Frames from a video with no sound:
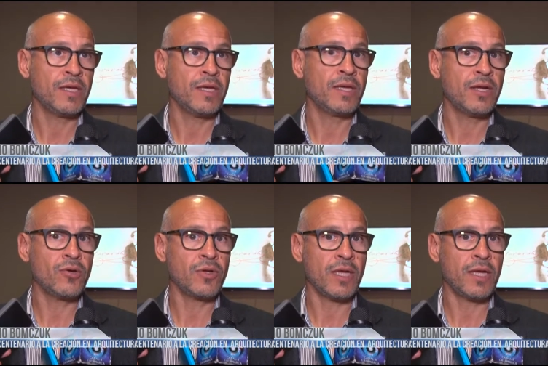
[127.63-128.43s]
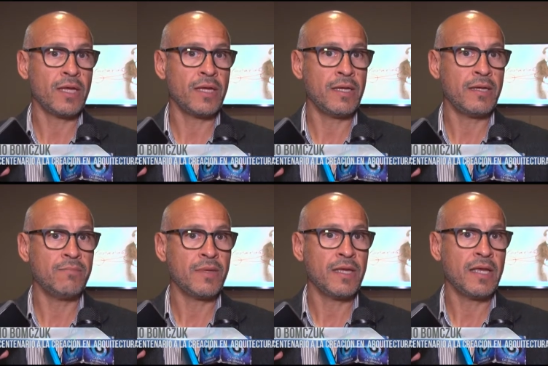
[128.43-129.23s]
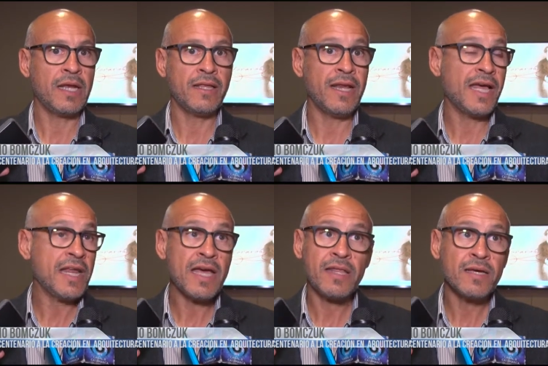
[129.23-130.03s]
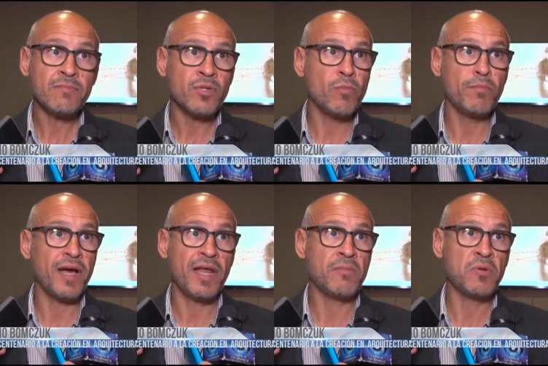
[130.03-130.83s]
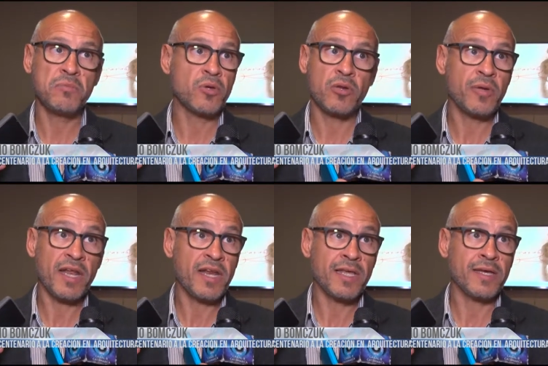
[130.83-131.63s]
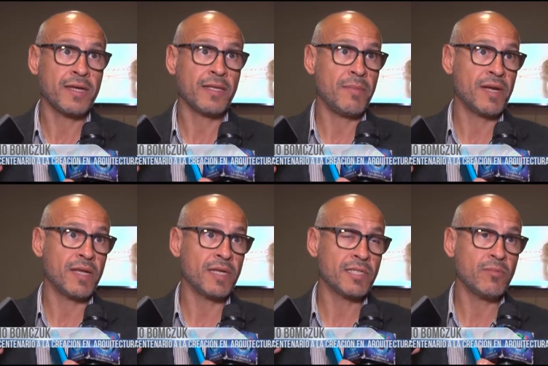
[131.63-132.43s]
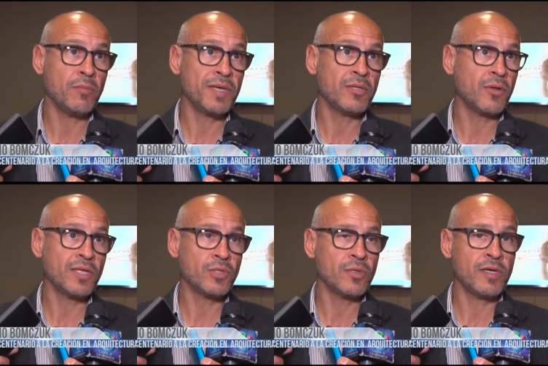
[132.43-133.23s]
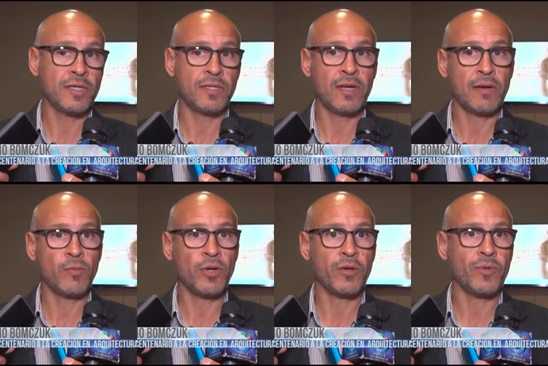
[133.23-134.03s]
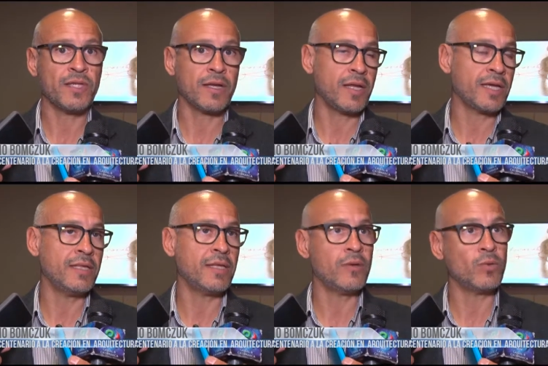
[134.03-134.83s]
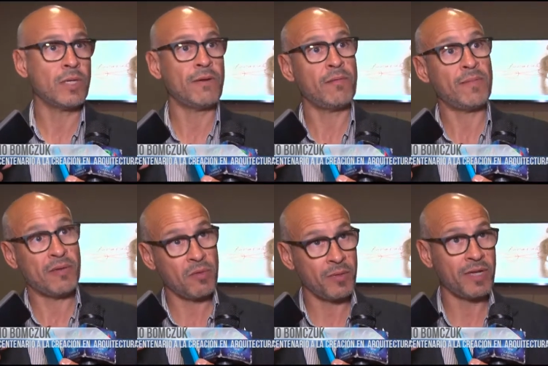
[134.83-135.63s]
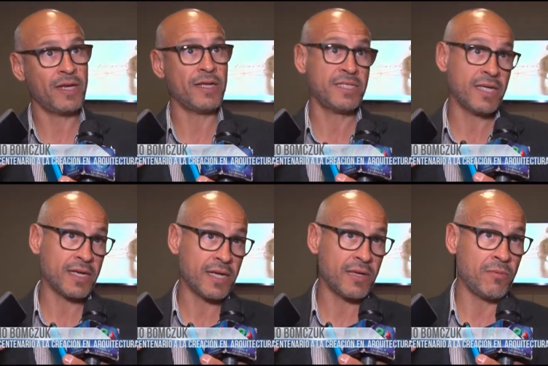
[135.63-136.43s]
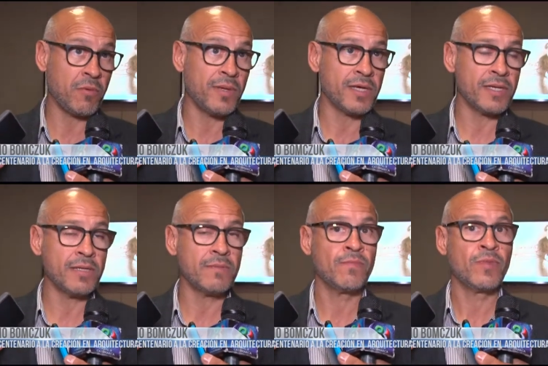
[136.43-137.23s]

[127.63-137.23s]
Y creo que el de la nada, de un páramo, porque no era nada Catamarca en ese momento, la ciudad, tengamos en cuenta que a la gente le gustaba más vivir en las chacras que vivir acá,